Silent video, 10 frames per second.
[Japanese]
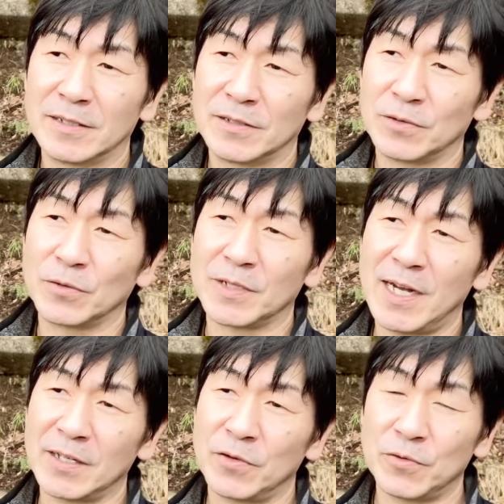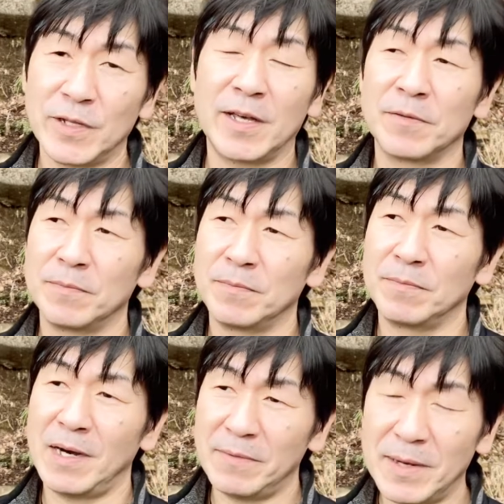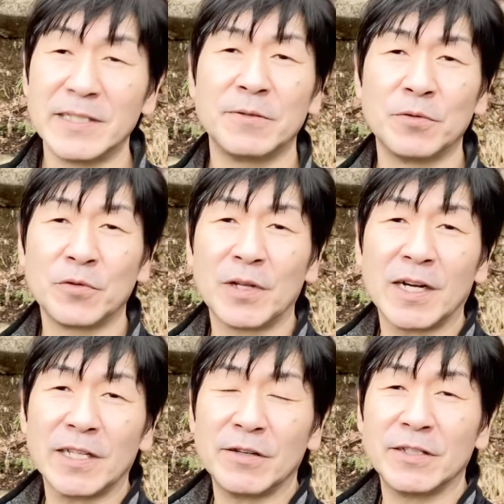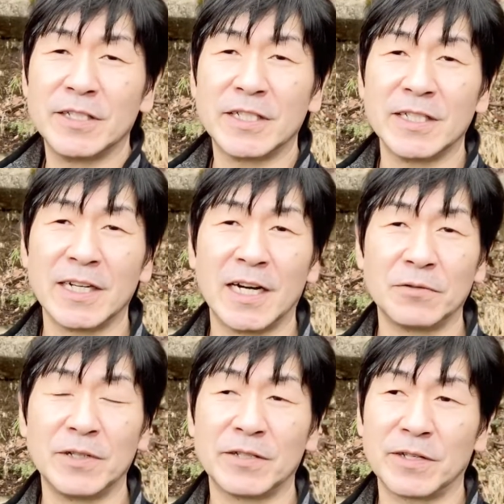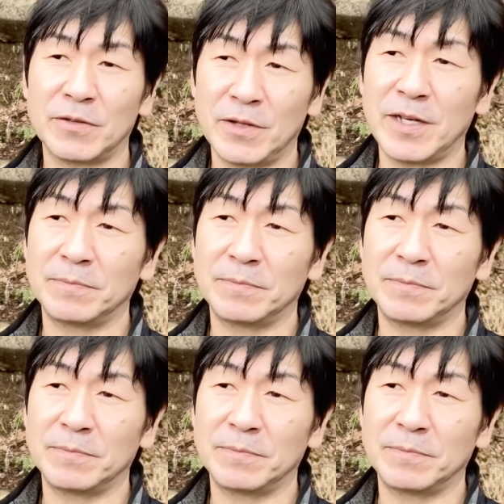そう、さんきょくね、まあまあ自分の中では自信があるんですけどね、